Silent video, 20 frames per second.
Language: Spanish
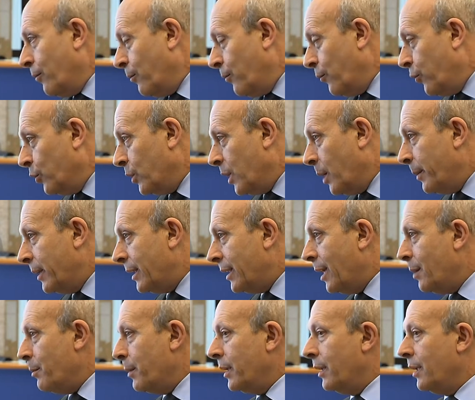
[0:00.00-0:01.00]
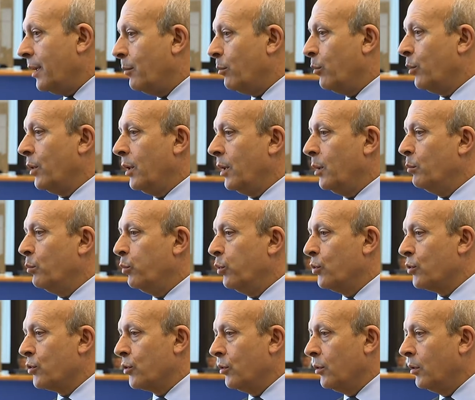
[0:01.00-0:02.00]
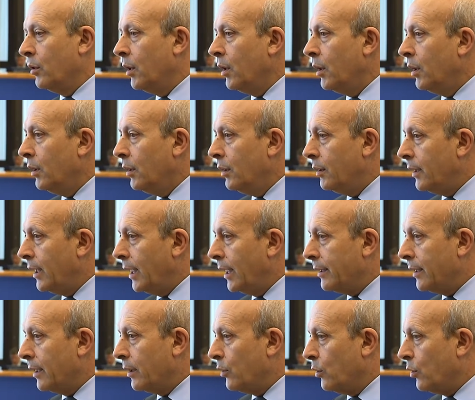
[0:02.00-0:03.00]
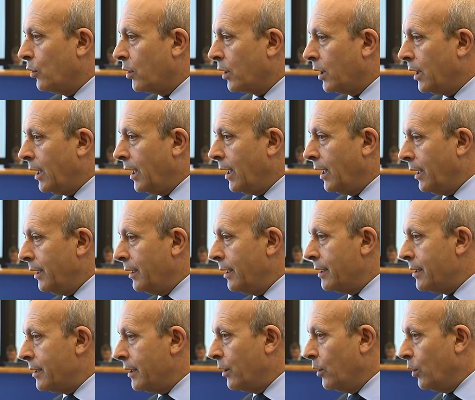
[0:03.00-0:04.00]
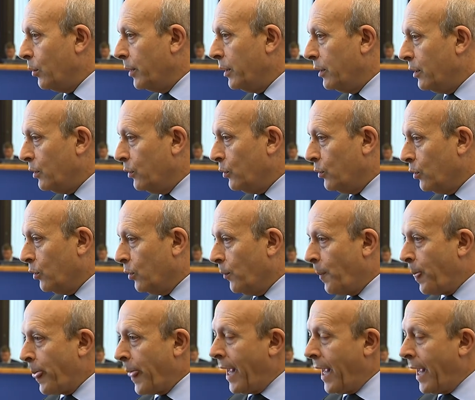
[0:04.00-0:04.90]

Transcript: fundamentalmente por el impulso de la tecnología en el siglo XXI,